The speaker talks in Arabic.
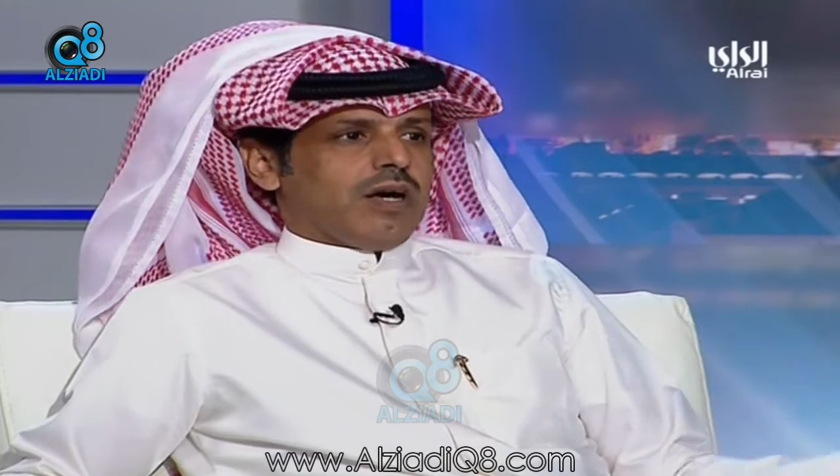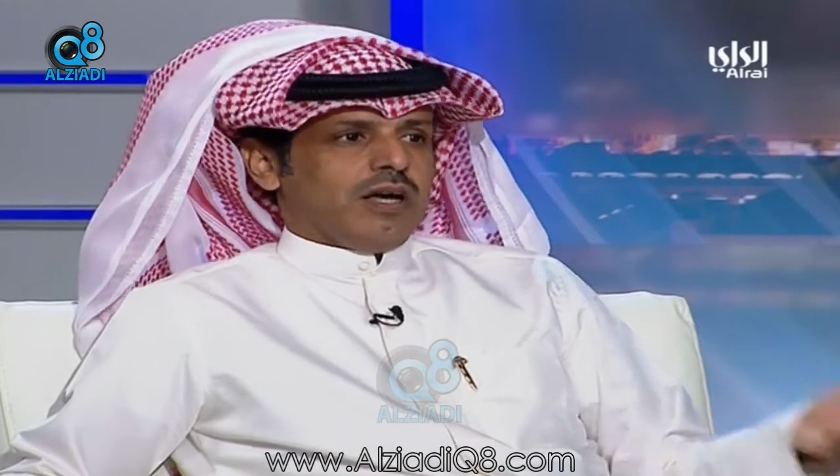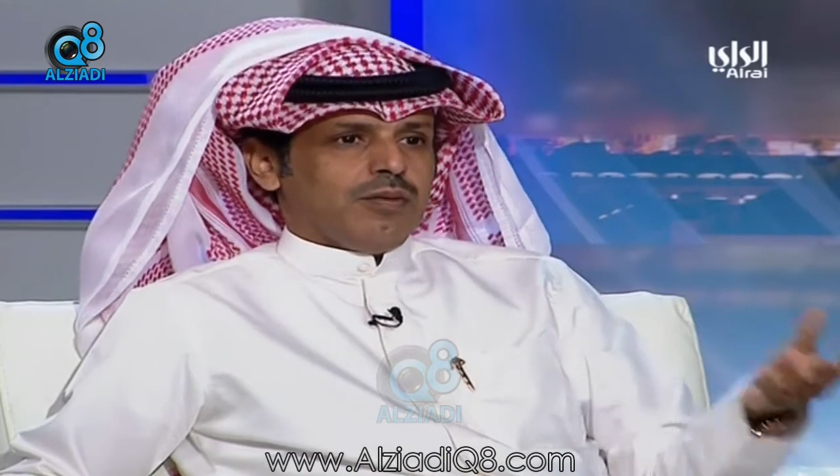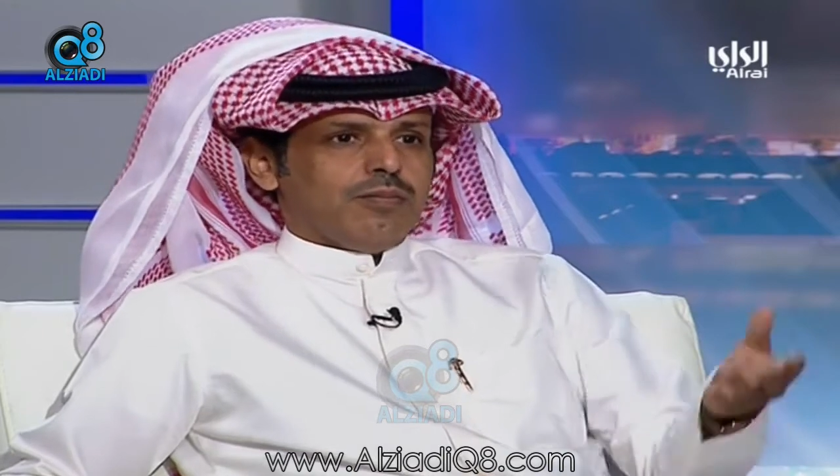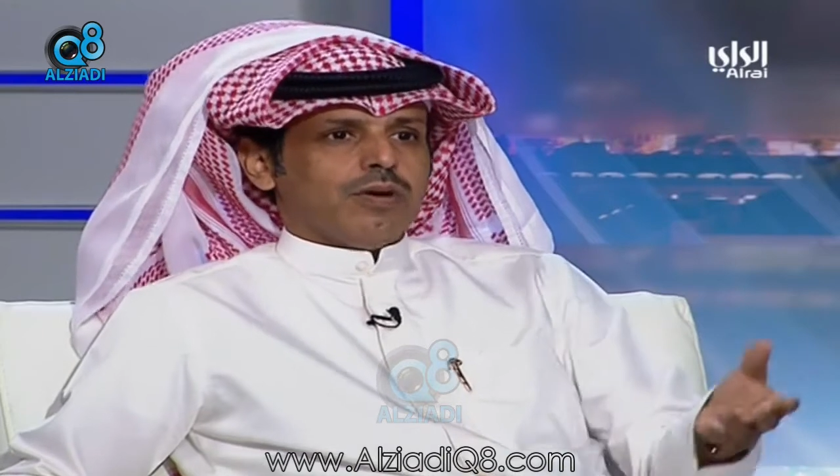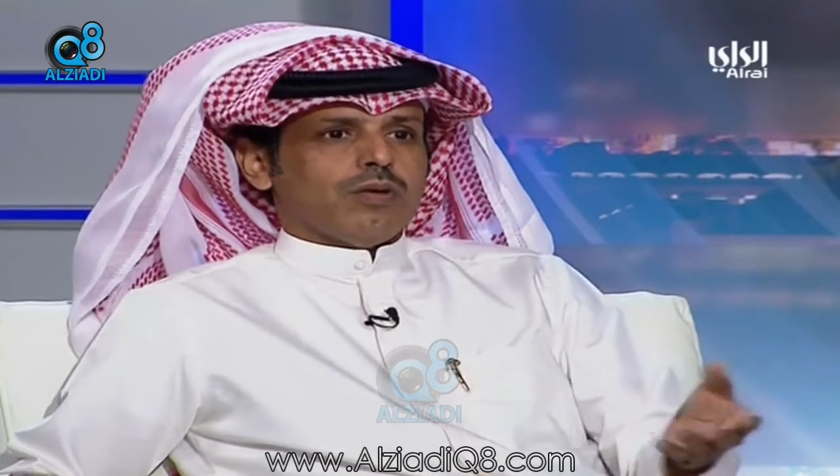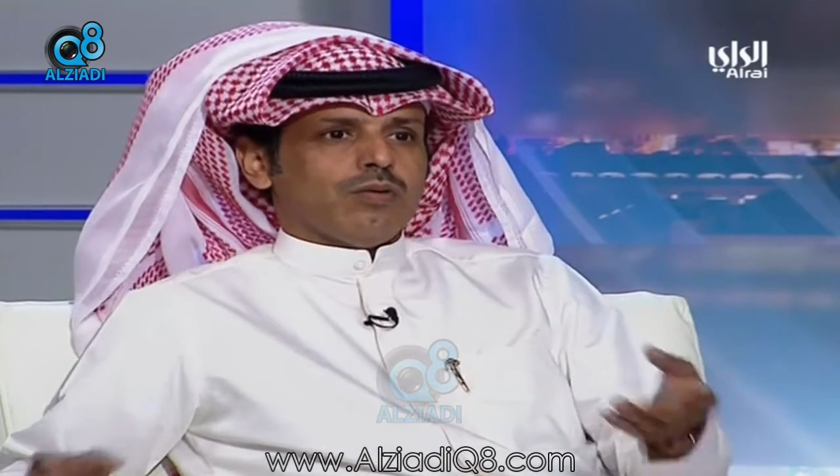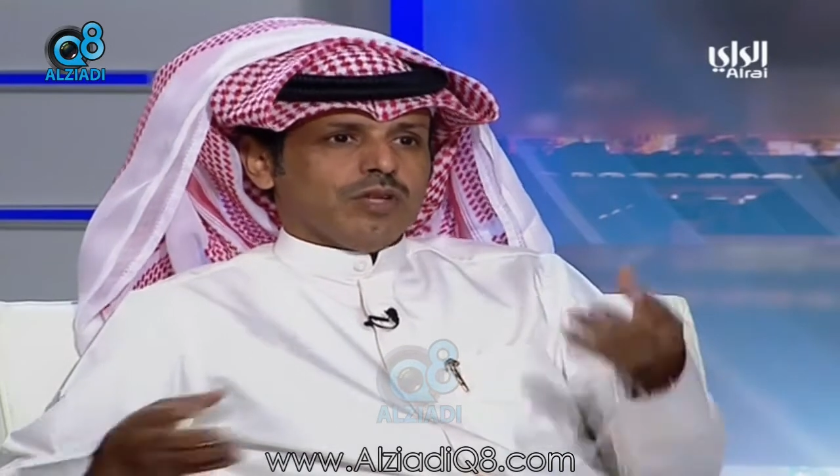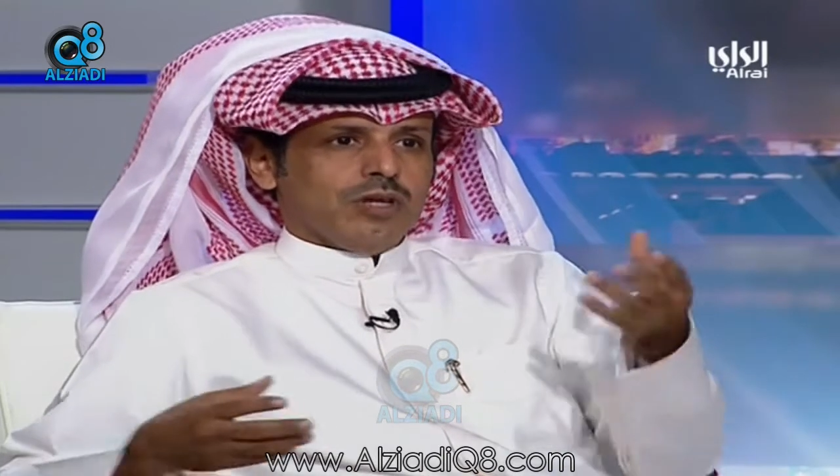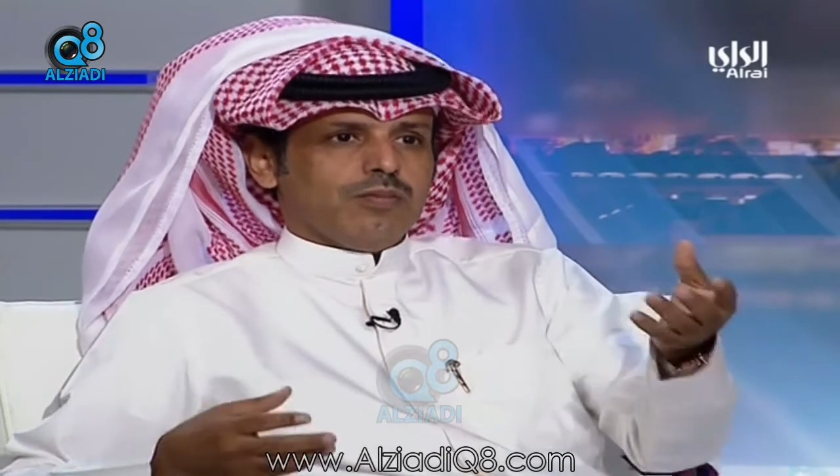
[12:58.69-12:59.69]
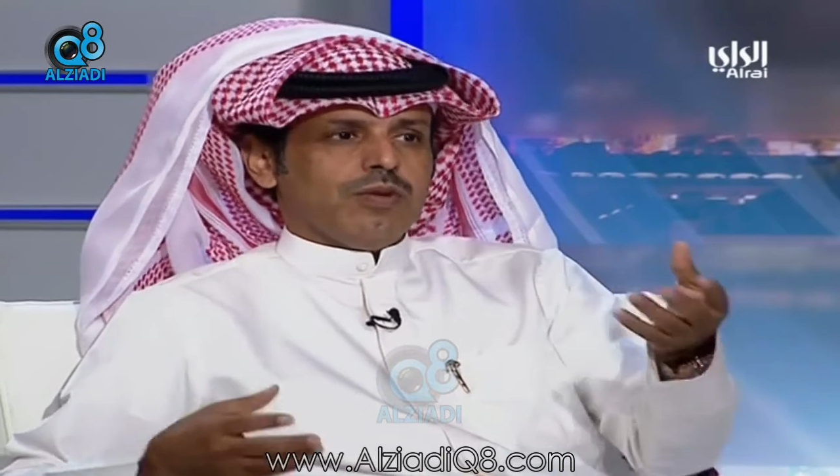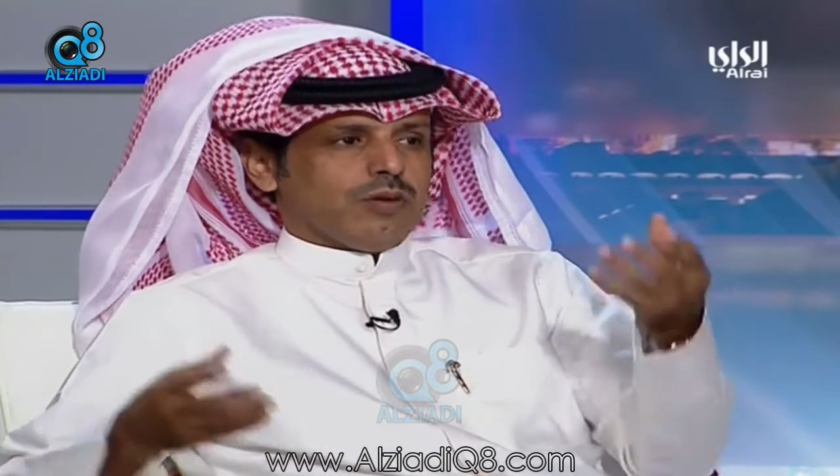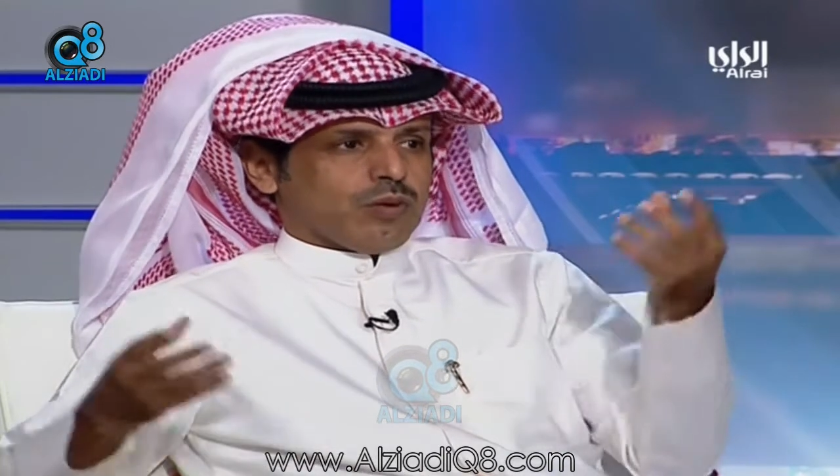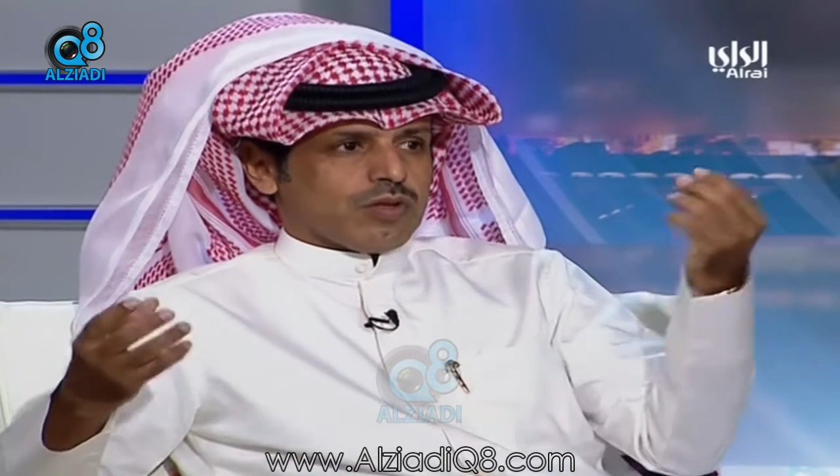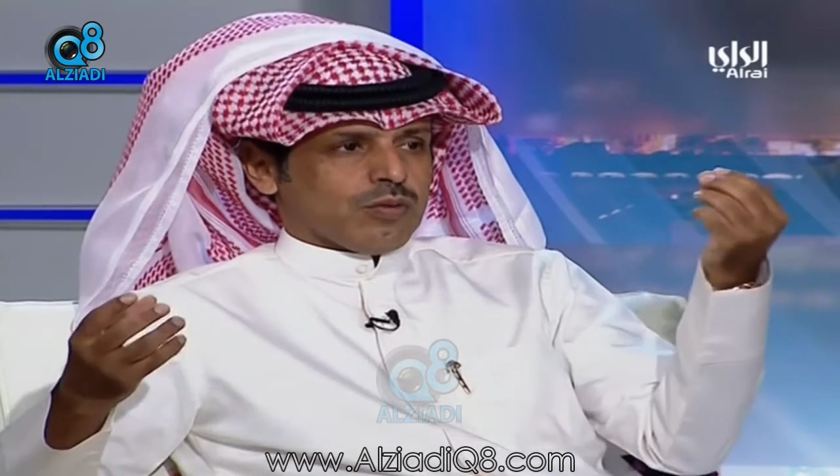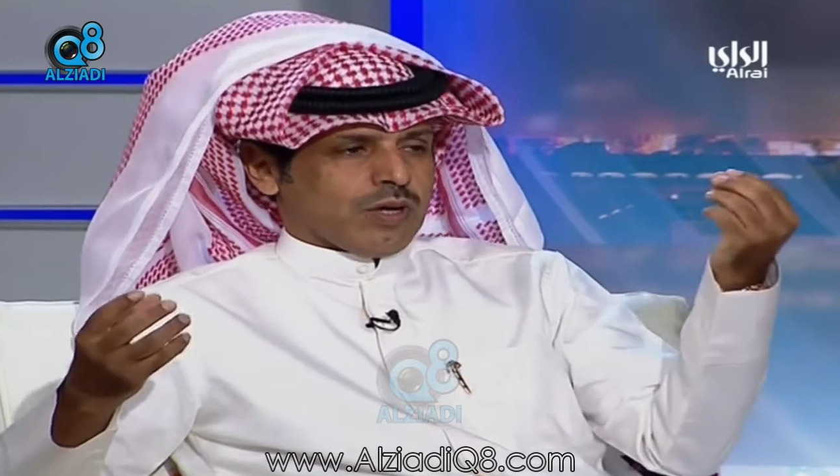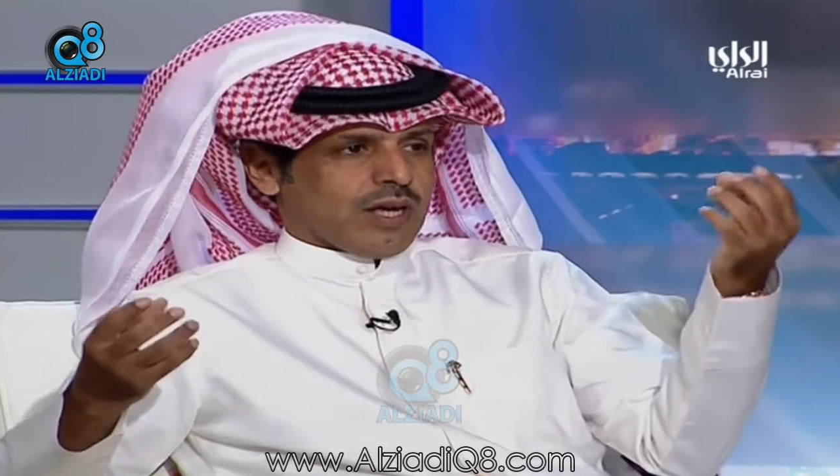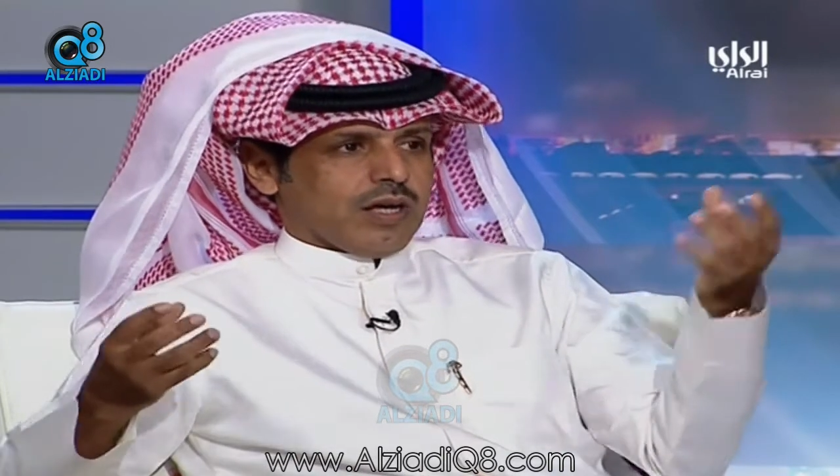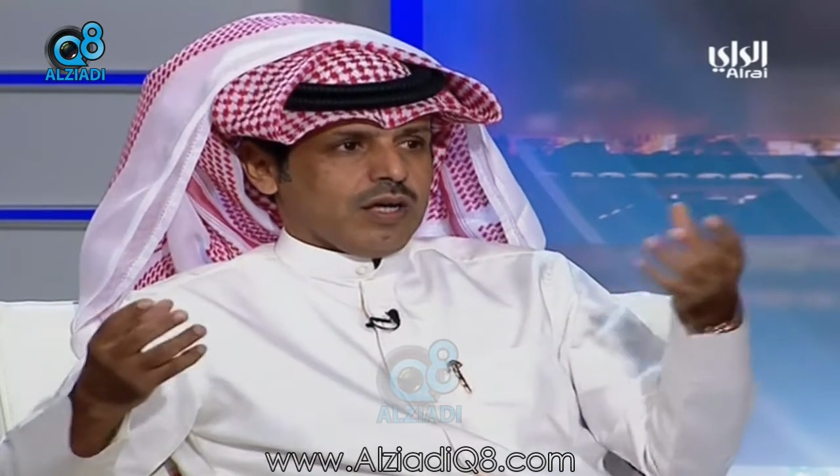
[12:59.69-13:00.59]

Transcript: احبك وتحبني وك